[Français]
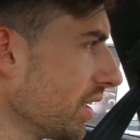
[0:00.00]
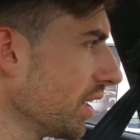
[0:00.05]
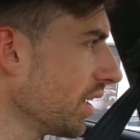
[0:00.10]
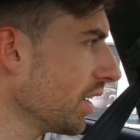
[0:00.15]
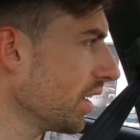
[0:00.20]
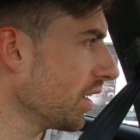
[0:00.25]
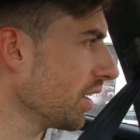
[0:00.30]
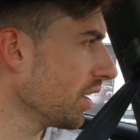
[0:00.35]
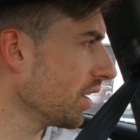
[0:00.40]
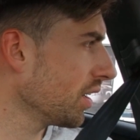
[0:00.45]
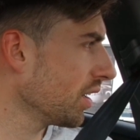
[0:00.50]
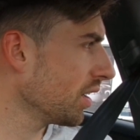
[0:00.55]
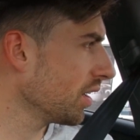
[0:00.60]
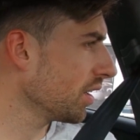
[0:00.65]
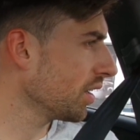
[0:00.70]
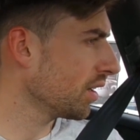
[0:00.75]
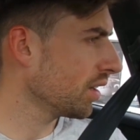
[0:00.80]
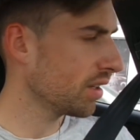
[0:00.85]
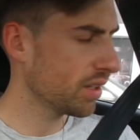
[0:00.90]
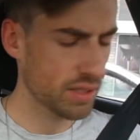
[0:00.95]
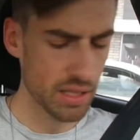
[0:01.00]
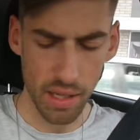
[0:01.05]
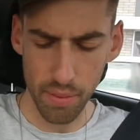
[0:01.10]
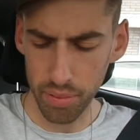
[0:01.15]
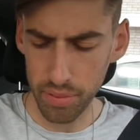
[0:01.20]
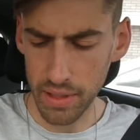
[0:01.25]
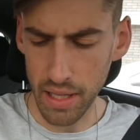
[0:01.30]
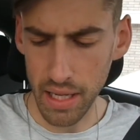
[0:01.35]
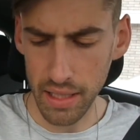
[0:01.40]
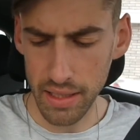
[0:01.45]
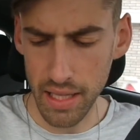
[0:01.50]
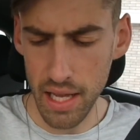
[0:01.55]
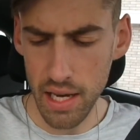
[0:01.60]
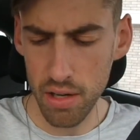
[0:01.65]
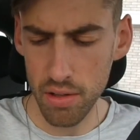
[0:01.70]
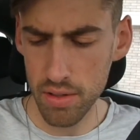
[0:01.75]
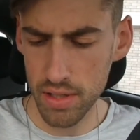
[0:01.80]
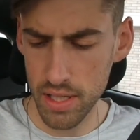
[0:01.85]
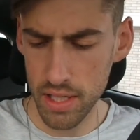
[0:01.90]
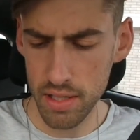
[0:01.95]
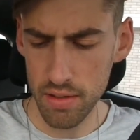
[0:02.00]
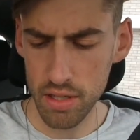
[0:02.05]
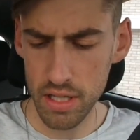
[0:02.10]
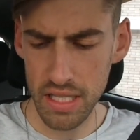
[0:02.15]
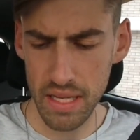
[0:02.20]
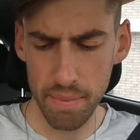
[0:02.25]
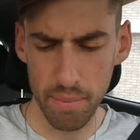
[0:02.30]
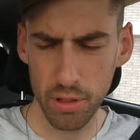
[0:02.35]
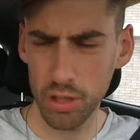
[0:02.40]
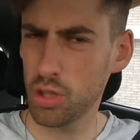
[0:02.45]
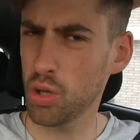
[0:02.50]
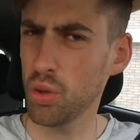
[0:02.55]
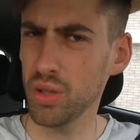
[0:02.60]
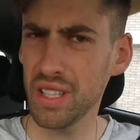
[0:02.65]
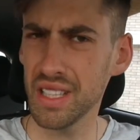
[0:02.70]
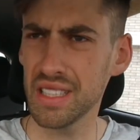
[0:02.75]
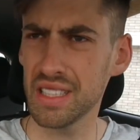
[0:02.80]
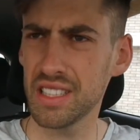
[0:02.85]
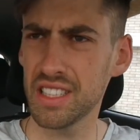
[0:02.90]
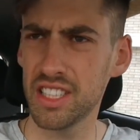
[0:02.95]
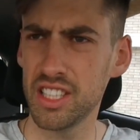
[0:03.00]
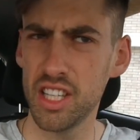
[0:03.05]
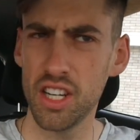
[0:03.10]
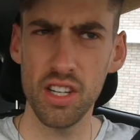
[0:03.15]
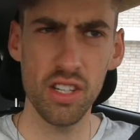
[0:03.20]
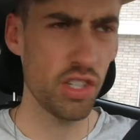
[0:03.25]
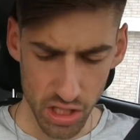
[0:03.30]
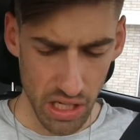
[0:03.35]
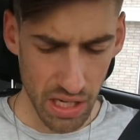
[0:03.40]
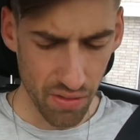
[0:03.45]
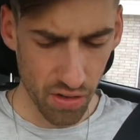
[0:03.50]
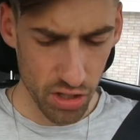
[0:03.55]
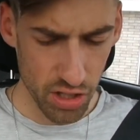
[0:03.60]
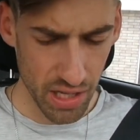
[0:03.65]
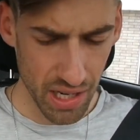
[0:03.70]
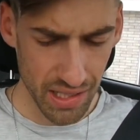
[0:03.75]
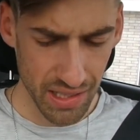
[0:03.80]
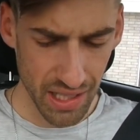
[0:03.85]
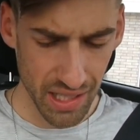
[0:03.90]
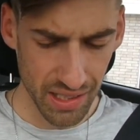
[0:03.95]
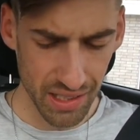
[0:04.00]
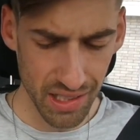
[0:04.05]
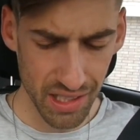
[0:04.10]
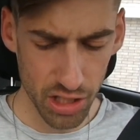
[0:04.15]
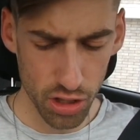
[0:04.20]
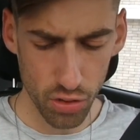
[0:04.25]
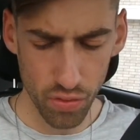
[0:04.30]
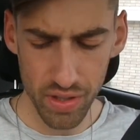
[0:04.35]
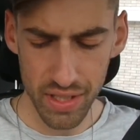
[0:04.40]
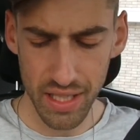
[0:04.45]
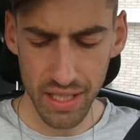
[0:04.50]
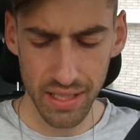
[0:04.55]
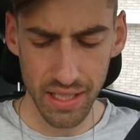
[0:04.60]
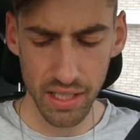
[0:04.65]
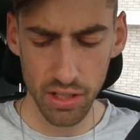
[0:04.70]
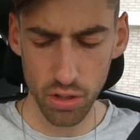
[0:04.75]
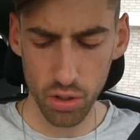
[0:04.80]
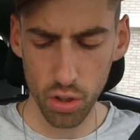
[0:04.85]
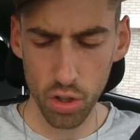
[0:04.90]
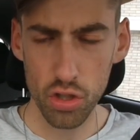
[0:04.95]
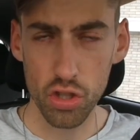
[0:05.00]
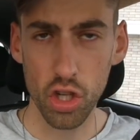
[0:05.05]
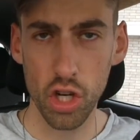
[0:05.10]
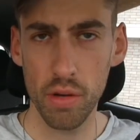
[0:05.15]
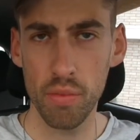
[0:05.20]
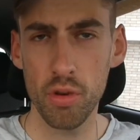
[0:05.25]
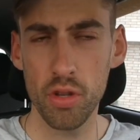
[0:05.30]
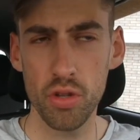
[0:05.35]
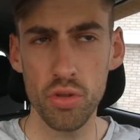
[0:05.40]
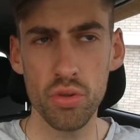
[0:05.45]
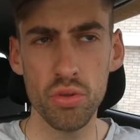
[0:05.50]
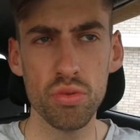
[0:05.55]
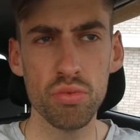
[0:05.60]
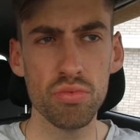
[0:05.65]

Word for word: que, euh, sans plus tarder, allons-y. Je sais pas trop qu'est-ce qu'il y a. Je suis allé voir sur Internet, j'ai trouvé certains trucs sur le menu,